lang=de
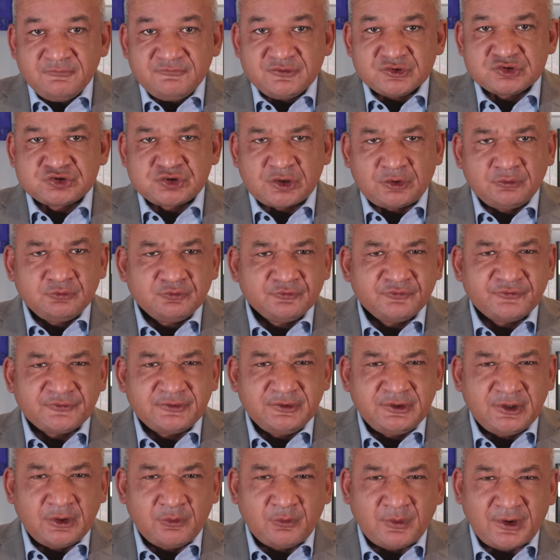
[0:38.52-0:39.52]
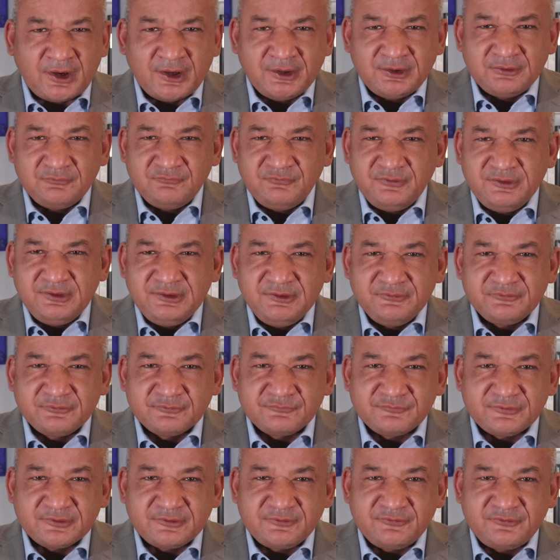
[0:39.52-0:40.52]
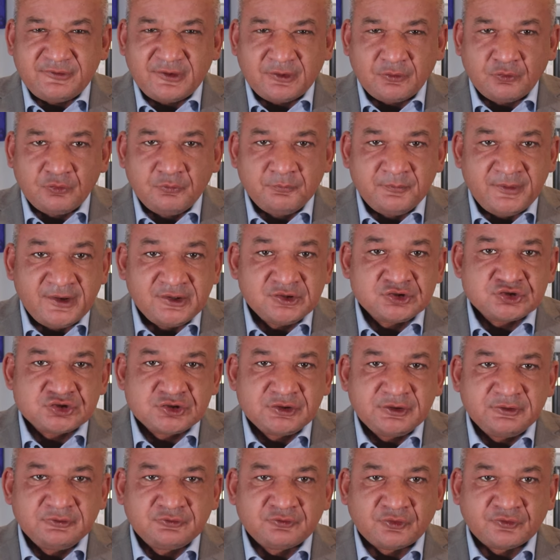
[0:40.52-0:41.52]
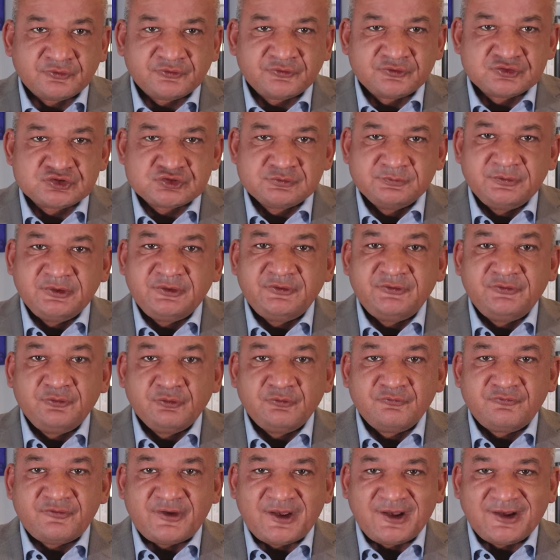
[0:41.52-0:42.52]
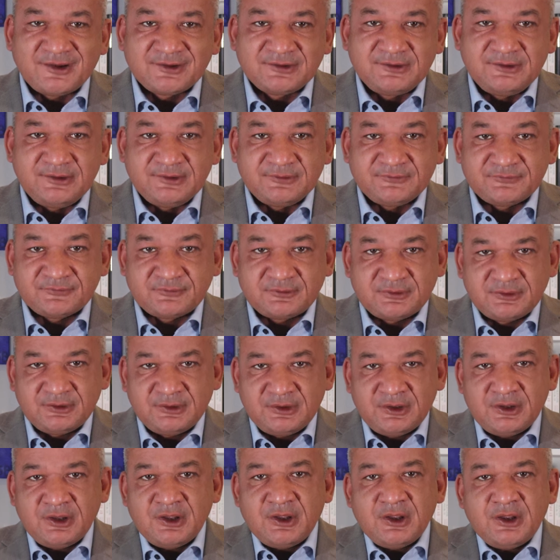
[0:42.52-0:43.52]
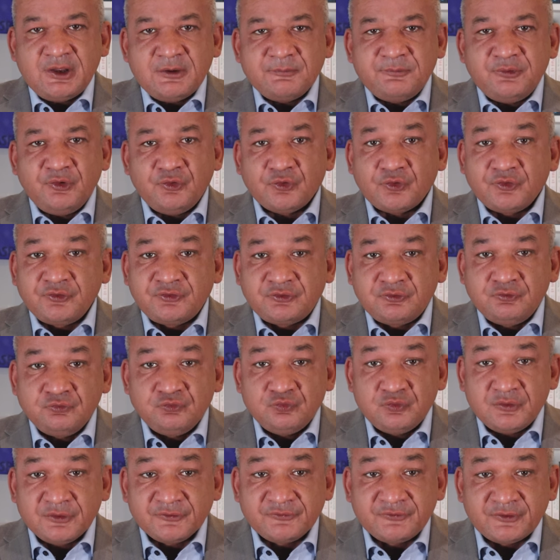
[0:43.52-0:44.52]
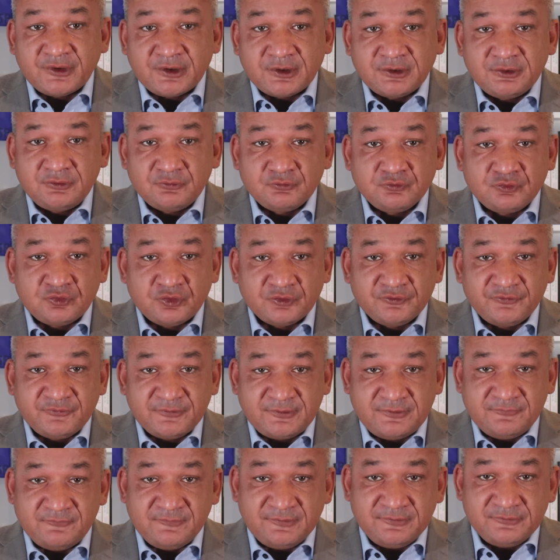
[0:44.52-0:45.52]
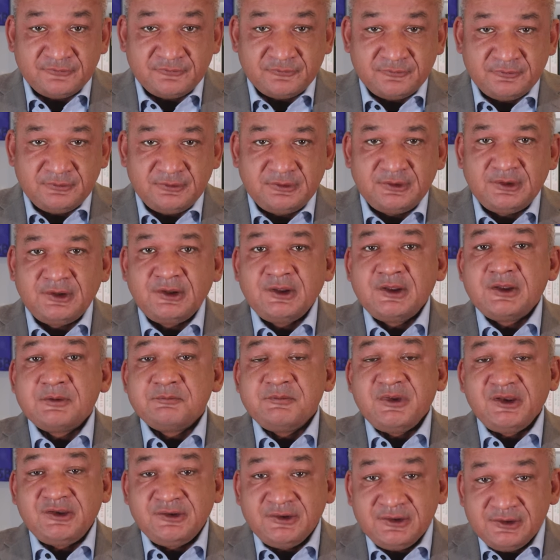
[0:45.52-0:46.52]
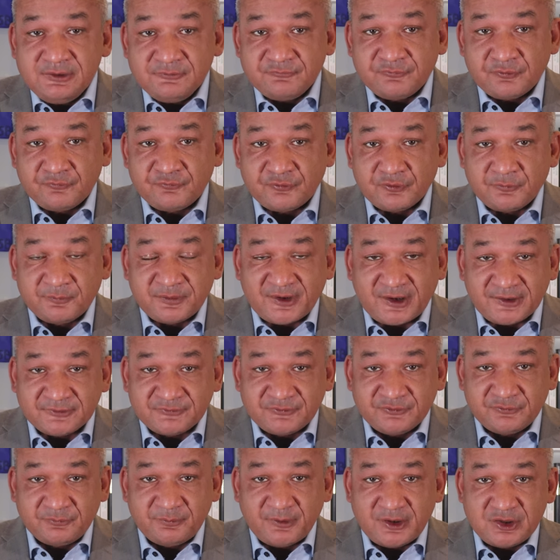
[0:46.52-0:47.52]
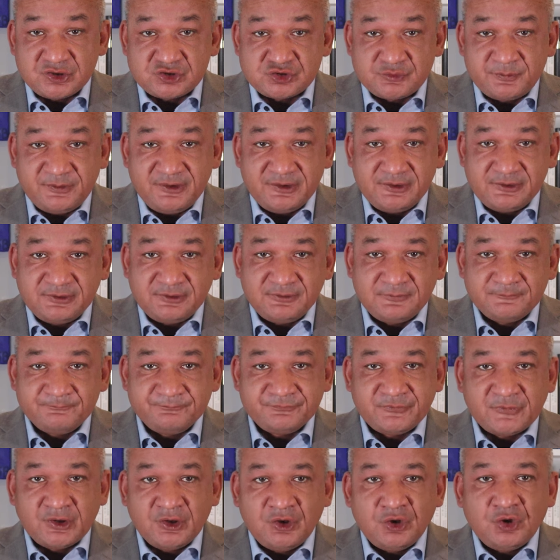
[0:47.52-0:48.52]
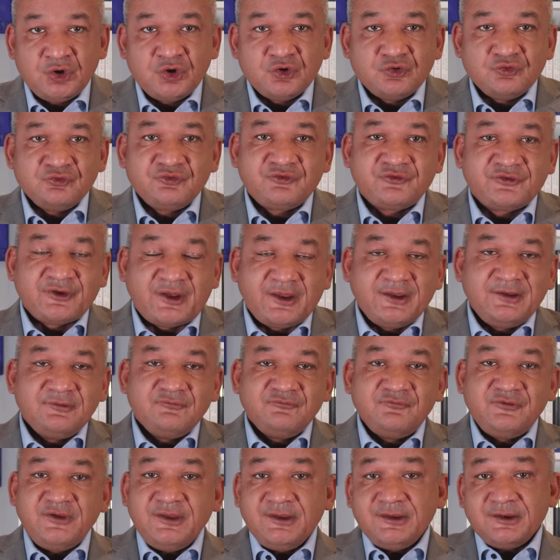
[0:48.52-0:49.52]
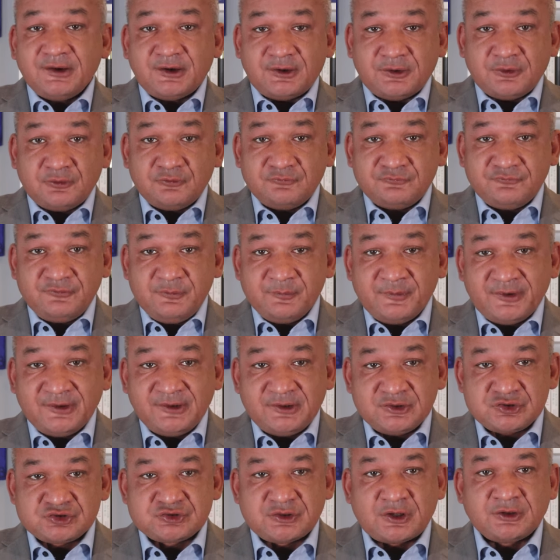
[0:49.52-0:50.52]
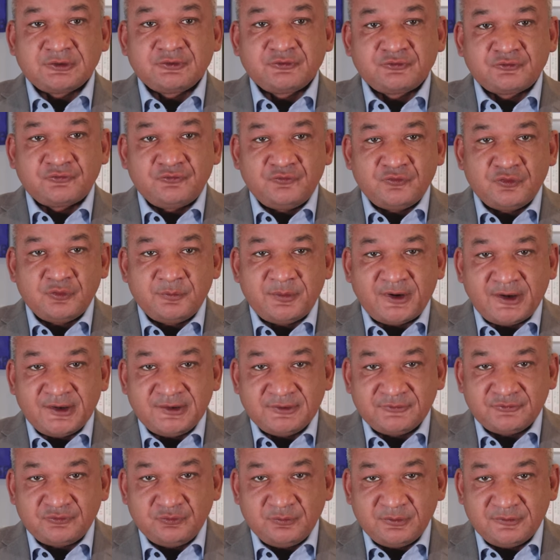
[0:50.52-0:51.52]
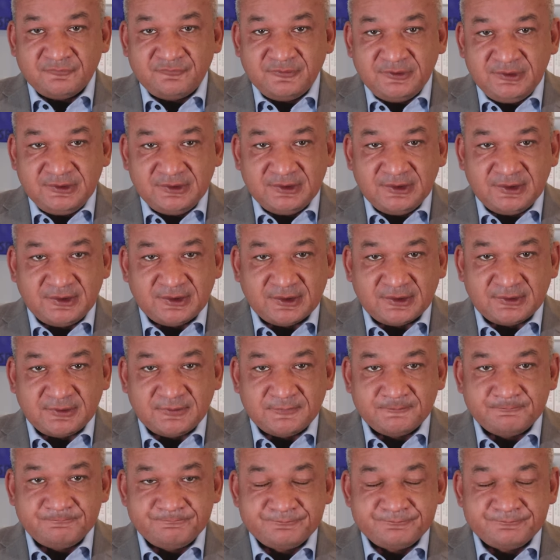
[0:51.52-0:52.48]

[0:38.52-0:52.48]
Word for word: Wir schauen uns genau an, wie diese Verzerrung Menschen in toxischen Beziehungen verharren lässt, beleuchten Ursachen und Konsequenzen mit Hilfe von Praxisbeispielen und zeigen Wege auf, wie man den Status Quo Bias überwinden kann.